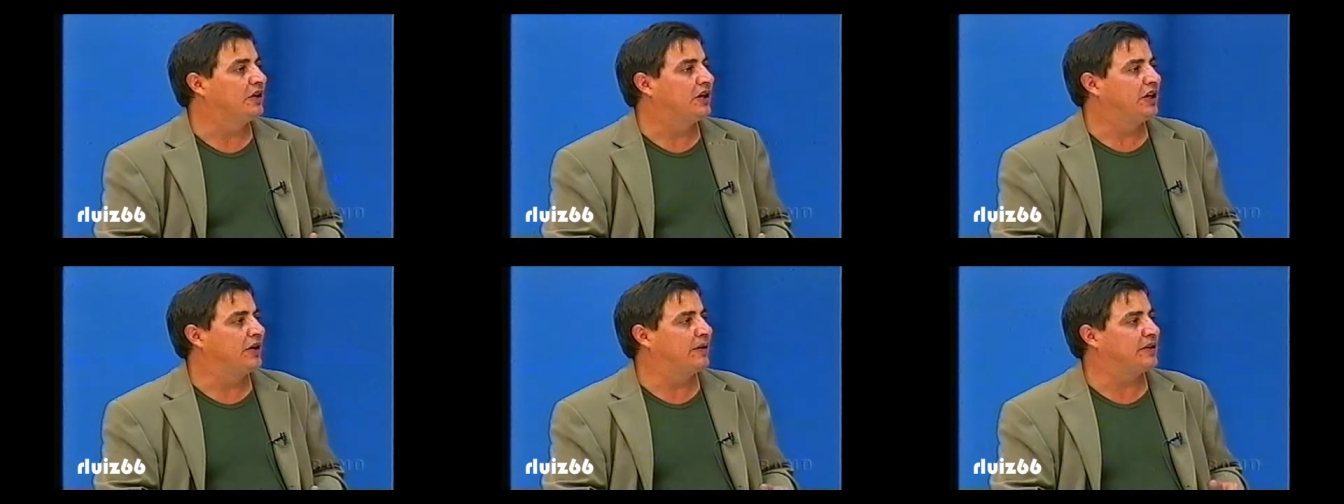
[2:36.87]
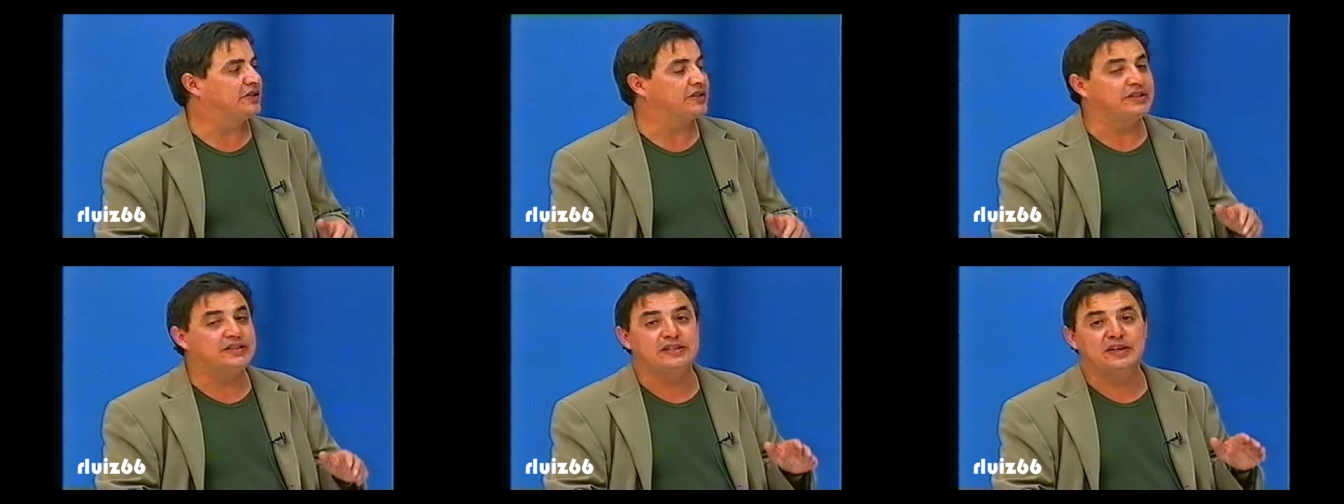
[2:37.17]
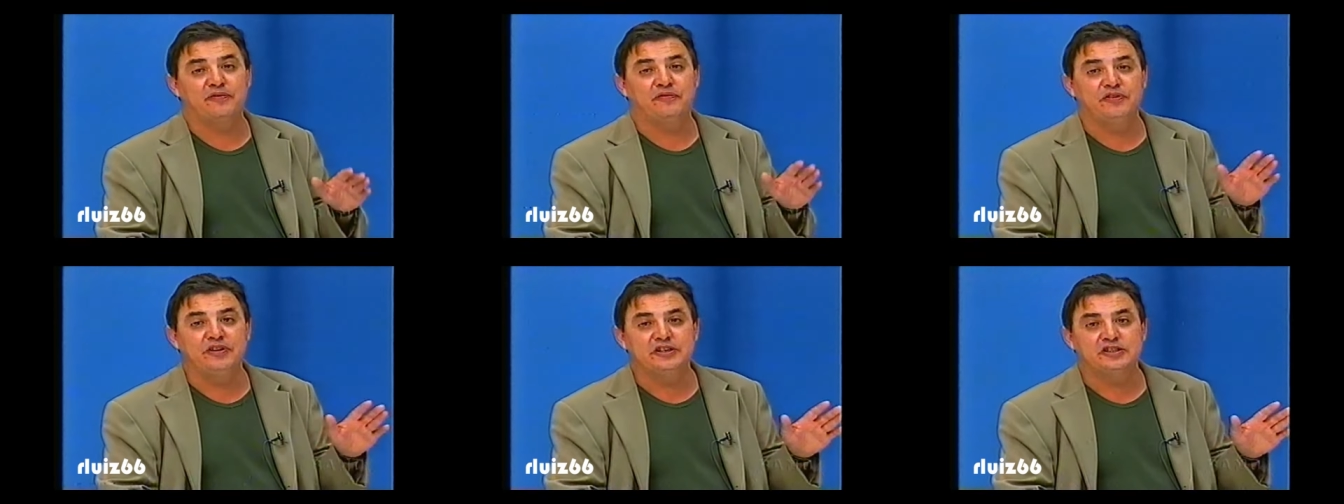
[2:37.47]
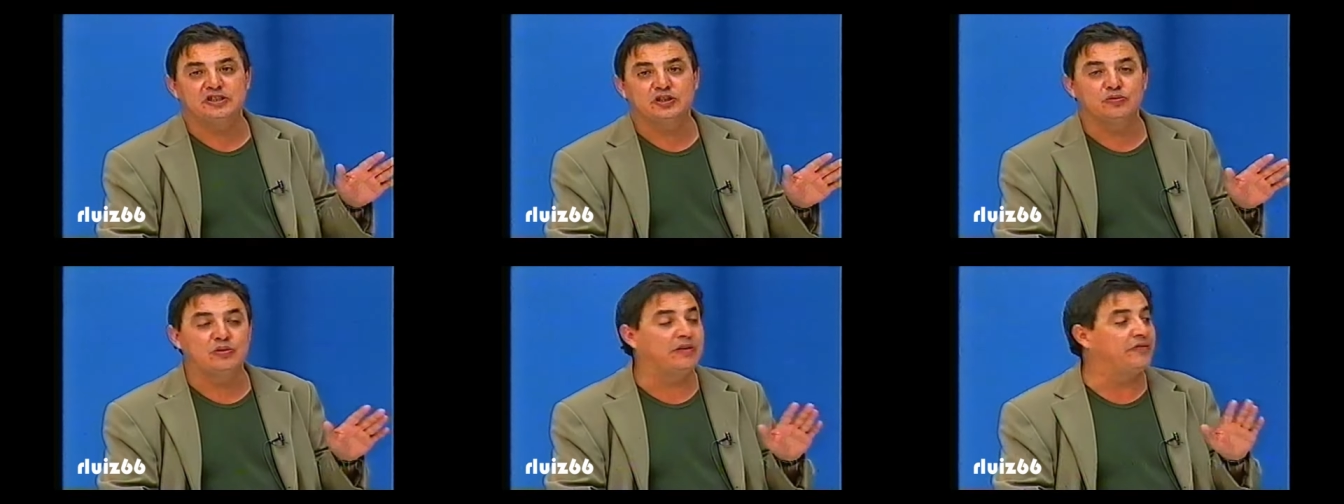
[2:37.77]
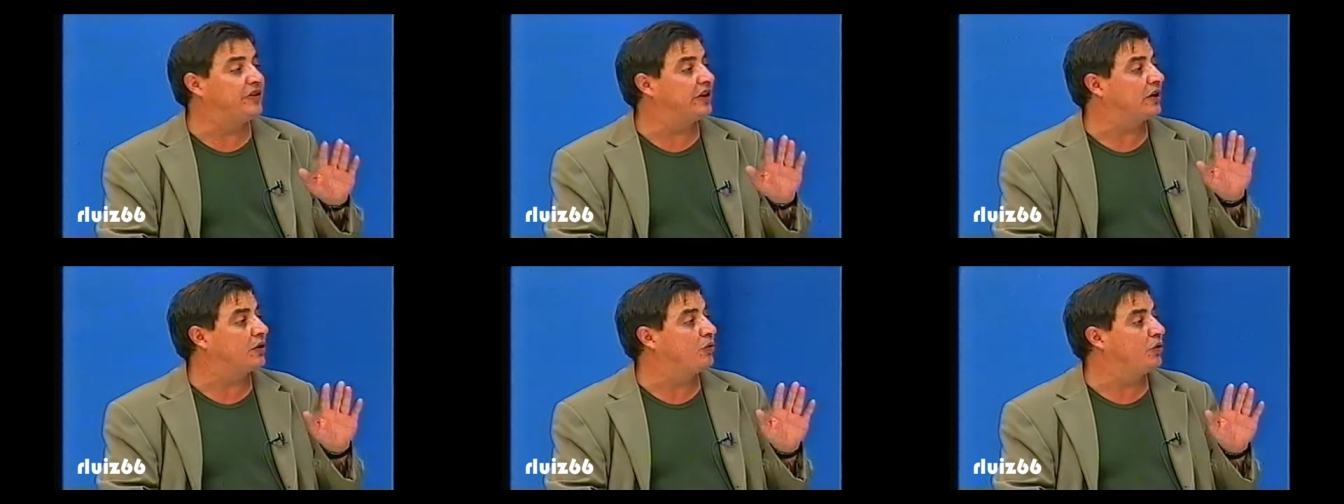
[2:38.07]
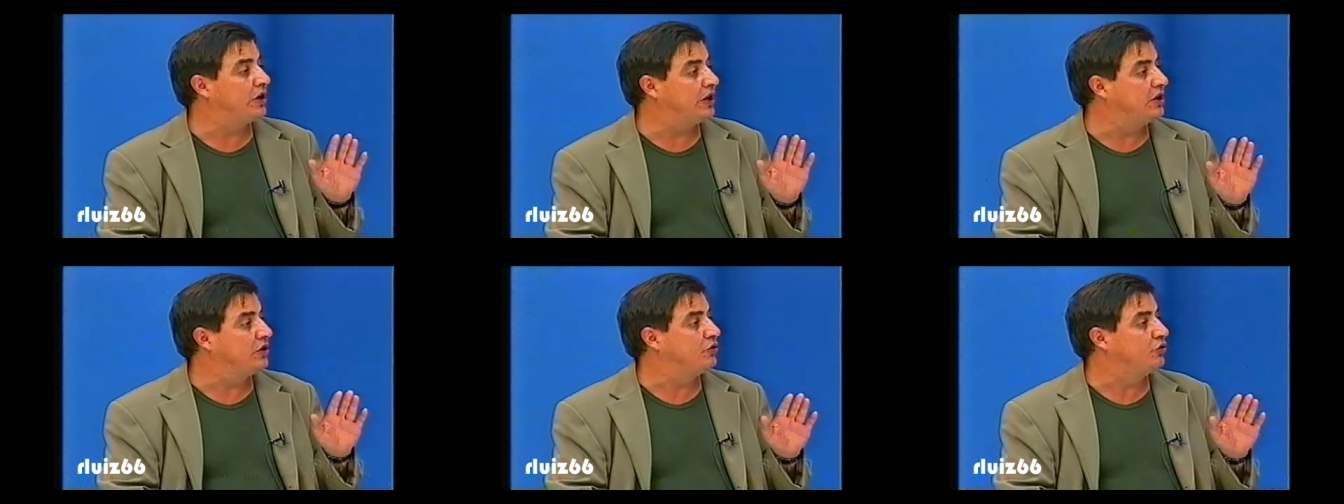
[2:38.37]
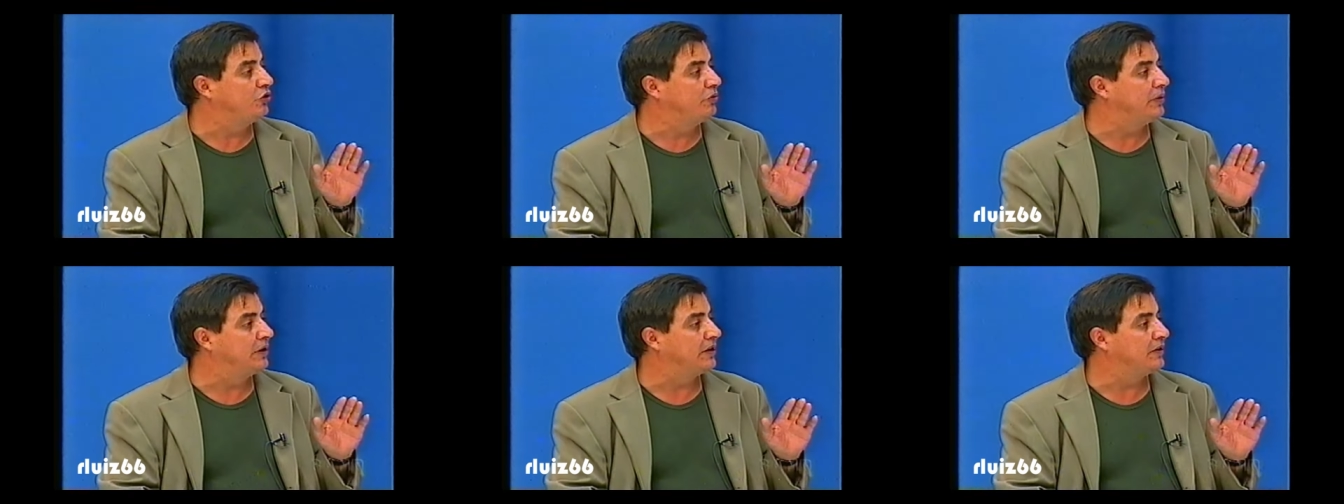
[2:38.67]
Eu acho que ser vice não é vergonha
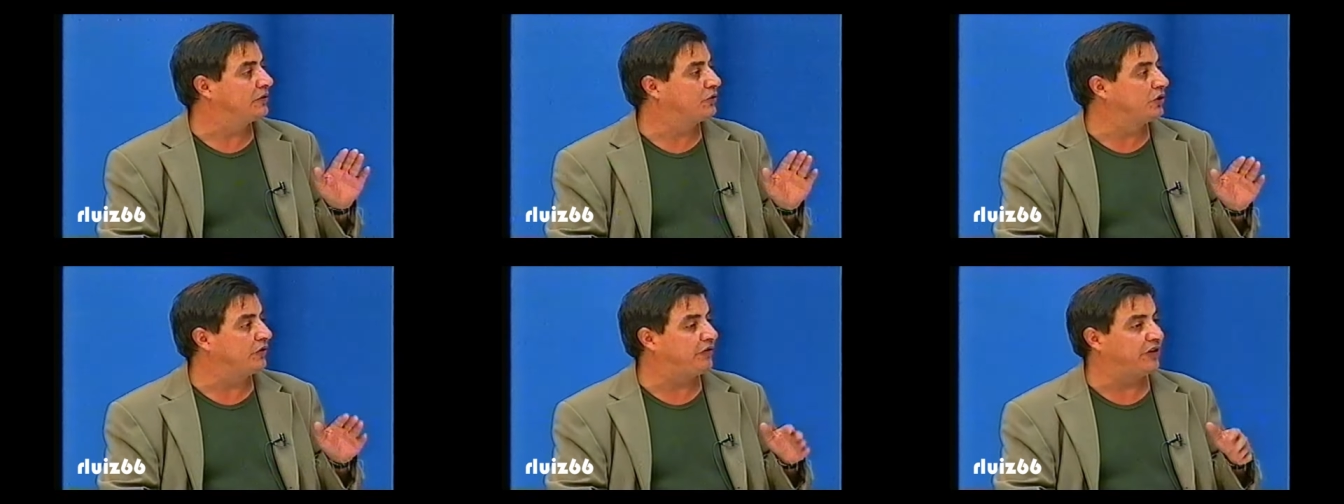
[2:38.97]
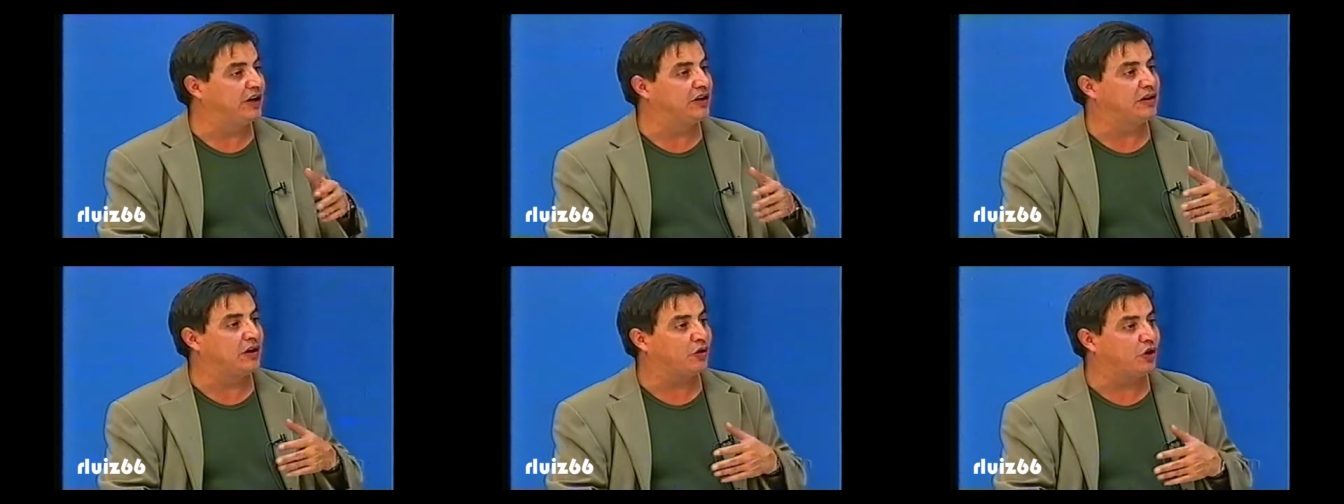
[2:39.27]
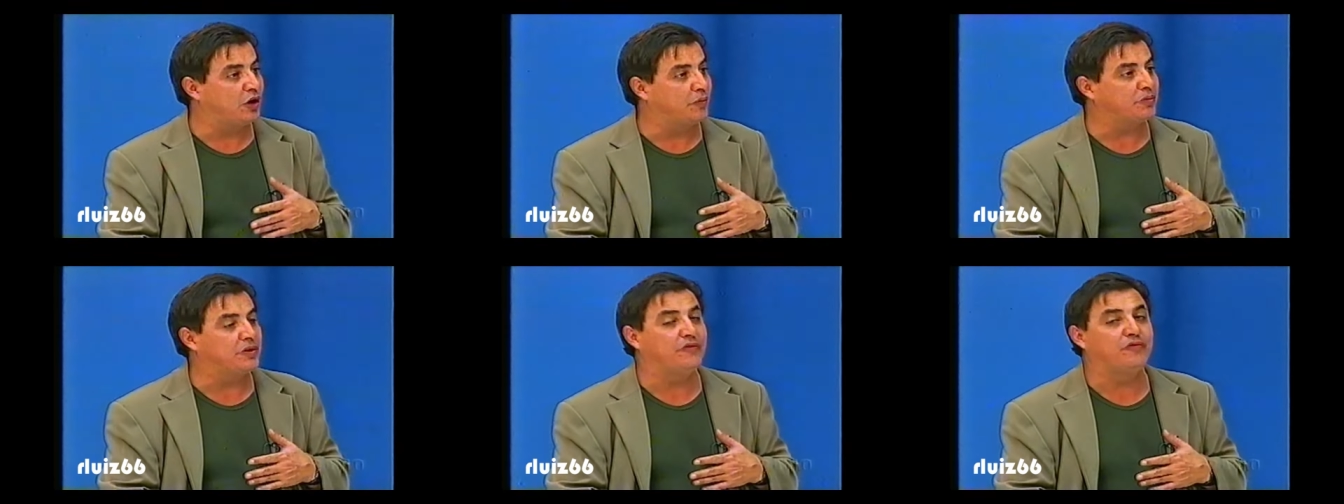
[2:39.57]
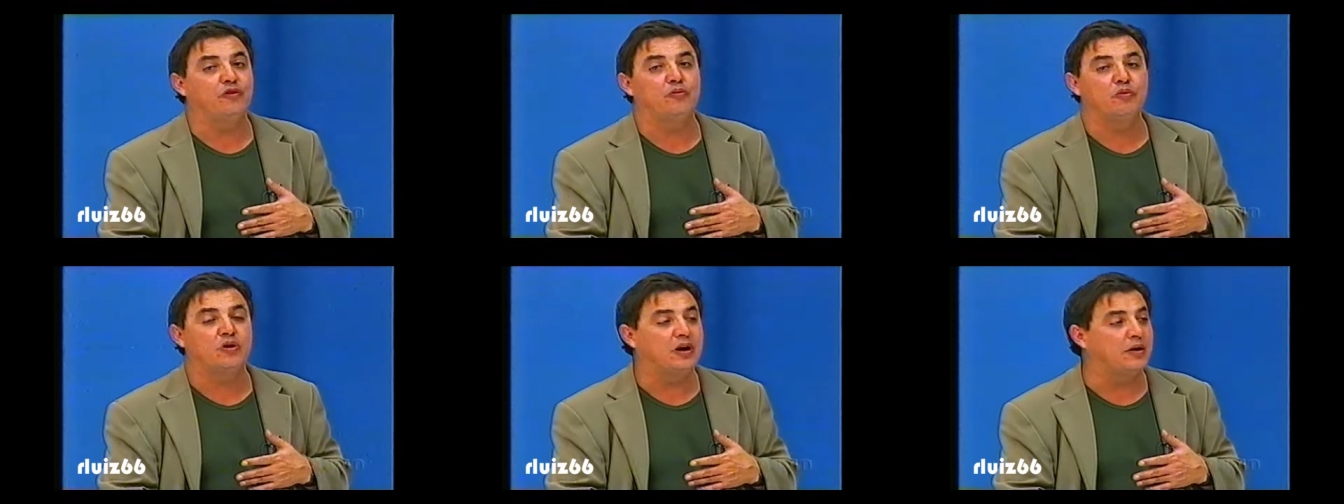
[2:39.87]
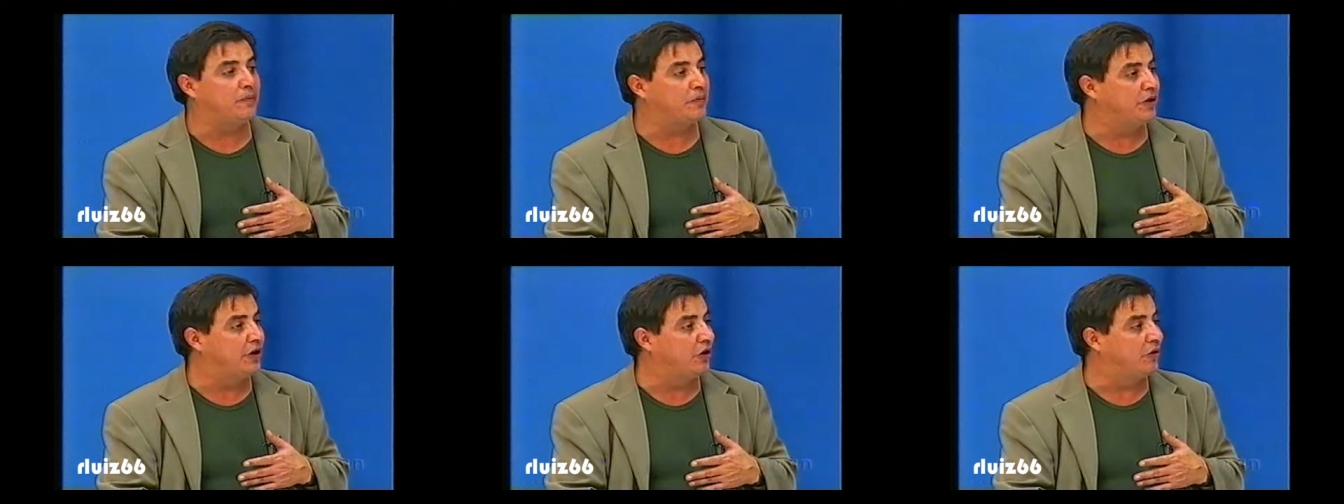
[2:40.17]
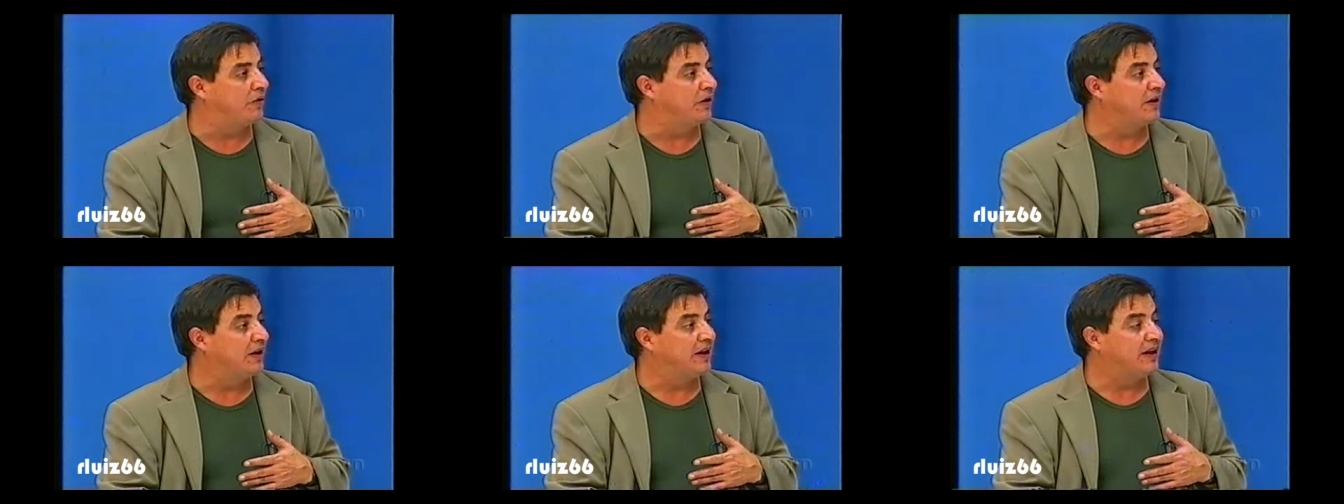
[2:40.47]
nenhuma. Estou falando agora porque fomos campeão.